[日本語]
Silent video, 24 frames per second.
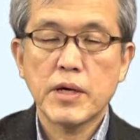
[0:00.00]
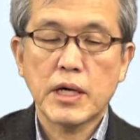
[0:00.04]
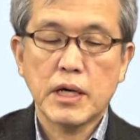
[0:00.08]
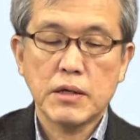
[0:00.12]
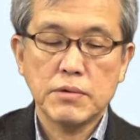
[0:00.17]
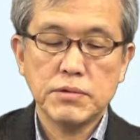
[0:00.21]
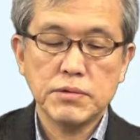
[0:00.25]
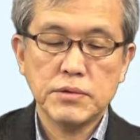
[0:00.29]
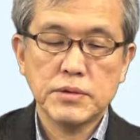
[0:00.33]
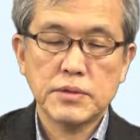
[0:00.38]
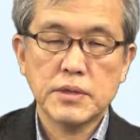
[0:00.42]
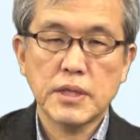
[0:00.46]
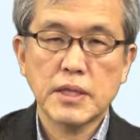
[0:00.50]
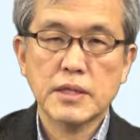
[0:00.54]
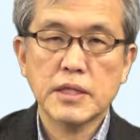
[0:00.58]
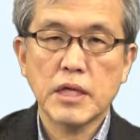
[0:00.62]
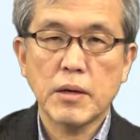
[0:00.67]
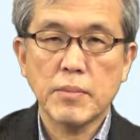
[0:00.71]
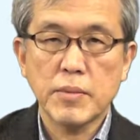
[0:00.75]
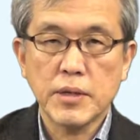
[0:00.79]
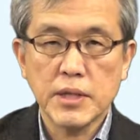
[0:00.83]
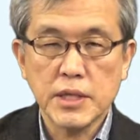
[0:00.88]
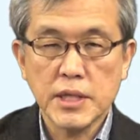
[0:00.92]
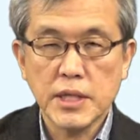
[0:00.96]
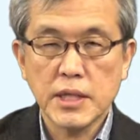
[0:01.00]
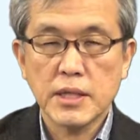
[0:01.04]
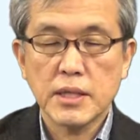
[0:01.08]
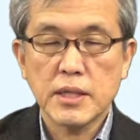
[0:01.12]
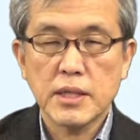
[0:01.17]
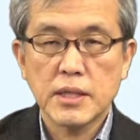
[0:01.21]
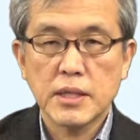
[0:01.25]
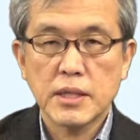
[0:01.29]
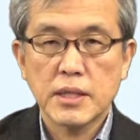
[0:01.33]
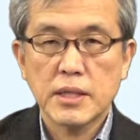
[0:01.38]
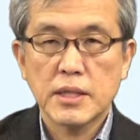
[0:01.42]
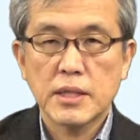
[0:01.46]
が降ったために
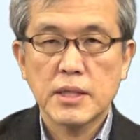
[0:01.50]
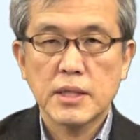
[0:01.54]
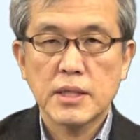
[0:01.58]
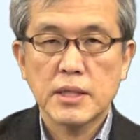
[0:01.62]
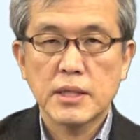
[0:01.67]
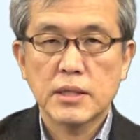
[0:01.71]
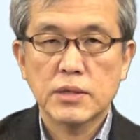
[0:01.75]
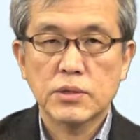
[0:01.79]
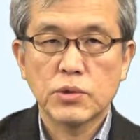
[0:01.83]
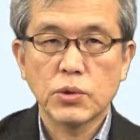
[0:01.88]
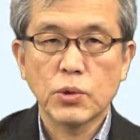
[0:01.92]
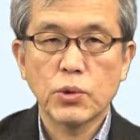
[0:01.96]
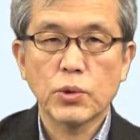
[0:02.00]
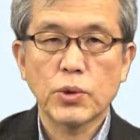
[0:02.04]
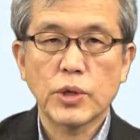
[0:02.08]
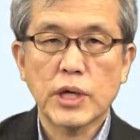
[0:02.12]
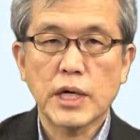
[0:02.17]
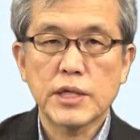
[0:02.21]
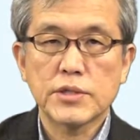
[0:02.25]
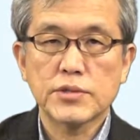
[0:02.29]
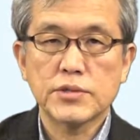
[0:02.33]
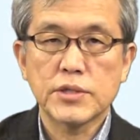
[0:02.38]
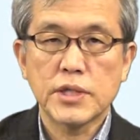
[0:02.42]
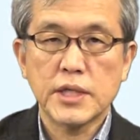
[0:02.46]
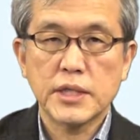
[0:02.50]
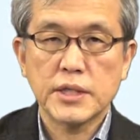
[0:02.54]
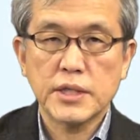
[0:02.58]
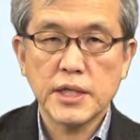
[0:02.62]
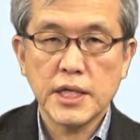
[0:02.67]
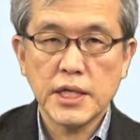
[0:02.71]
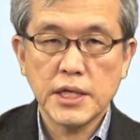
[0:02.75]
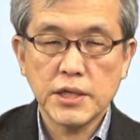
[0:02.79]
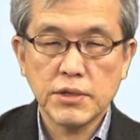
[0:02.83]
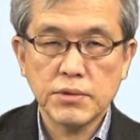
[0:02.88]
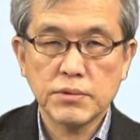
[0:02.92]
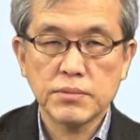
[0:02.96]
道路が濡れ
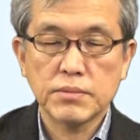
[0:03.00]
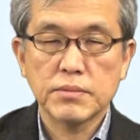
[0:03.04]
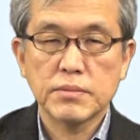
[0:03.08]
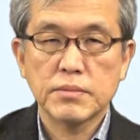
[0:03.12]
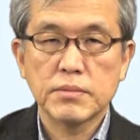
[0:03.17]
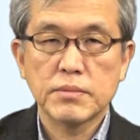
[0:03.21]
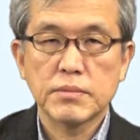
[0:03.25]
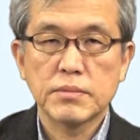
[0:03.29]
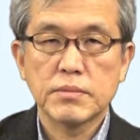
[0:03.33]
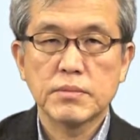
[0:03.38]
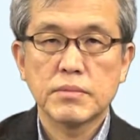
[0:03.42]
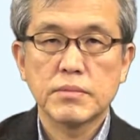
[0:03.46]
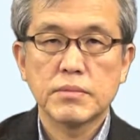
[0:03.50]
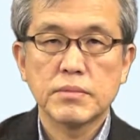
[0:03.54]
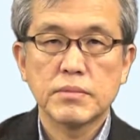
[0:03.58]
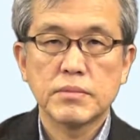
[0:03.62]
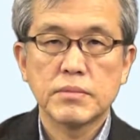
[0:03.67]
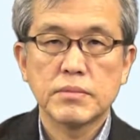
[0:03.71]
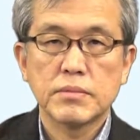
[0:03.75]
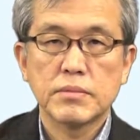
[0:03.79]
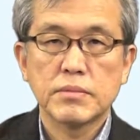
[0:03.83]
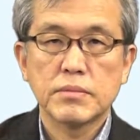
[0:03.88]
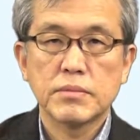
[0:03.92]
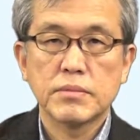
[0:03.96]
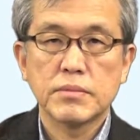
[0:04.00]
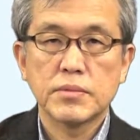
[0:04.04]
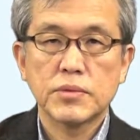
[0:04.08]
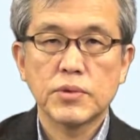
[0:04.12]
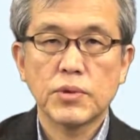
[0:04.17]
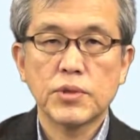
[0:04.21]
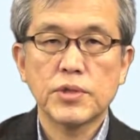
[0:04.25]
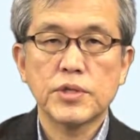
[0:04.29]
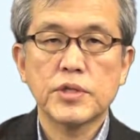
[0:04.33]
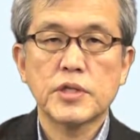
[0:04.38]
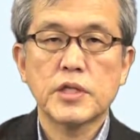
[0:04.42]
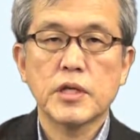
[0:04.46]
ている
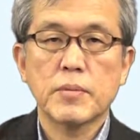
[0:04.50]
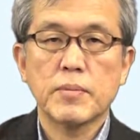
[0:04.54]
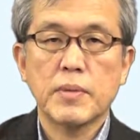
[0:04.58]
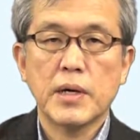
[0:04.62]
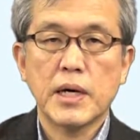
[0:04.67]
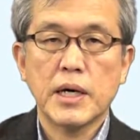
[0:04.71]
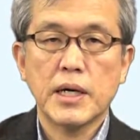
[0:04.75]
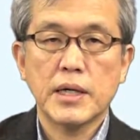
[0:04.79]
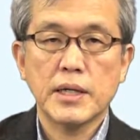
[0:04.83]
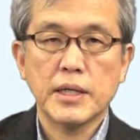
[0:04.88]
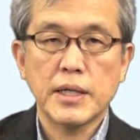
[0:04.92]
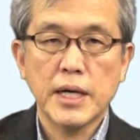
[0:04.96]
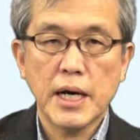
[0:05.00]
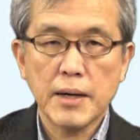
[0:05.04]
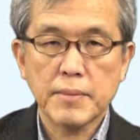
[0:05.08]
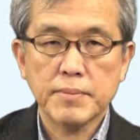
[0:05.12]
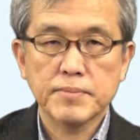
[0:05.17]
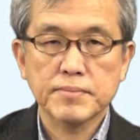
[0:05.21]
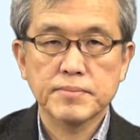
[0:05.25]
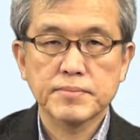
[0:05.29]
といった場合や